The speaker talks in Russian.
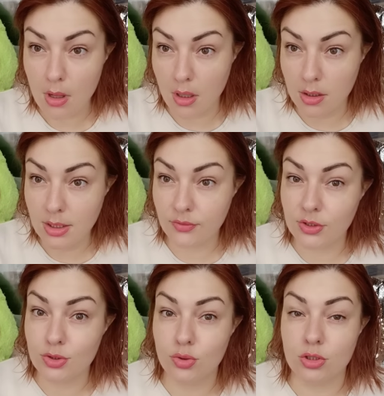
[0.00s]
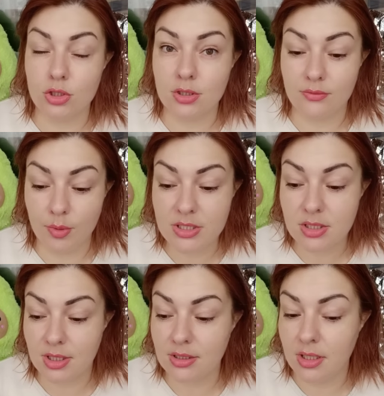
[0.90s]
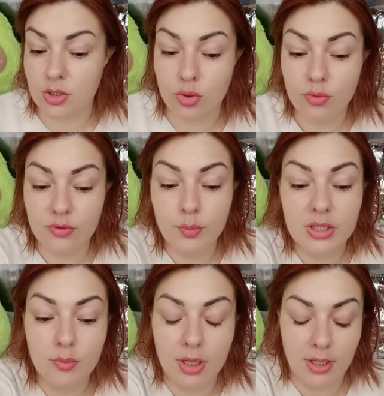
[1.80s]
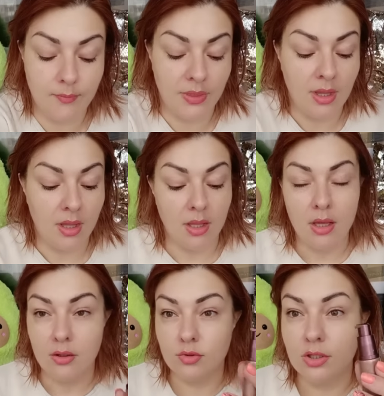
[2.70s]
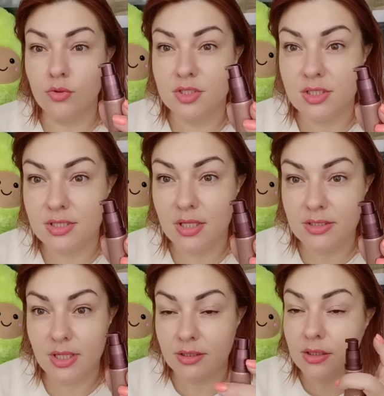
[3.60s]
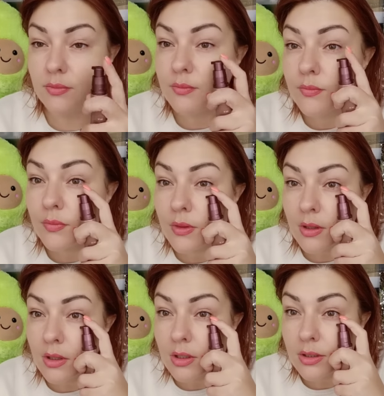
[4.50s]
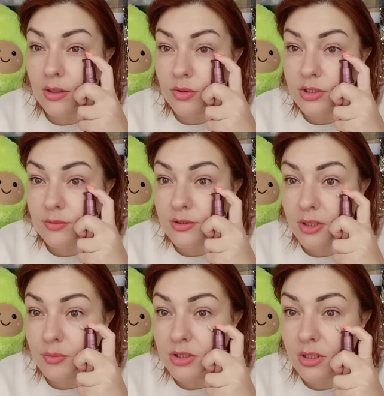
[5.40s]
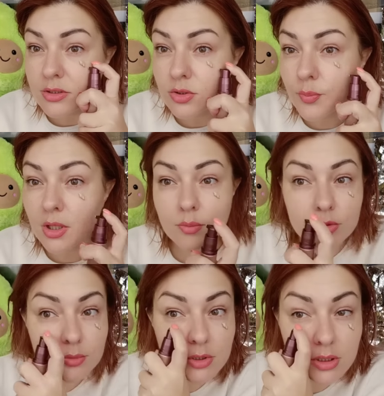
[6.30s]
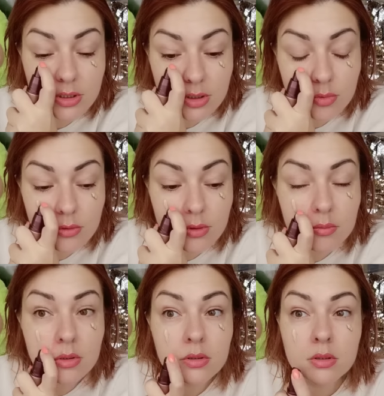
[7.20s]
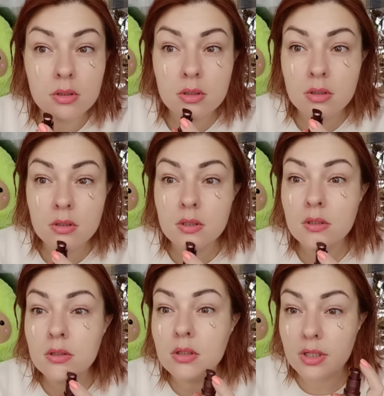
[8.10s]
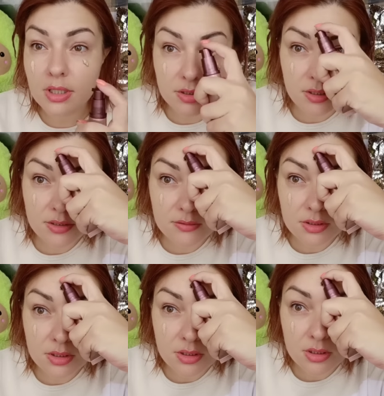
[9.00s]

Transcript: Нет в этой зоне жирного блеска и так далее, чтобы вы понимали. Вот такой здесь дозатор. Наносим с вами на лицо. Пока будем наносить, буду вам рассказывать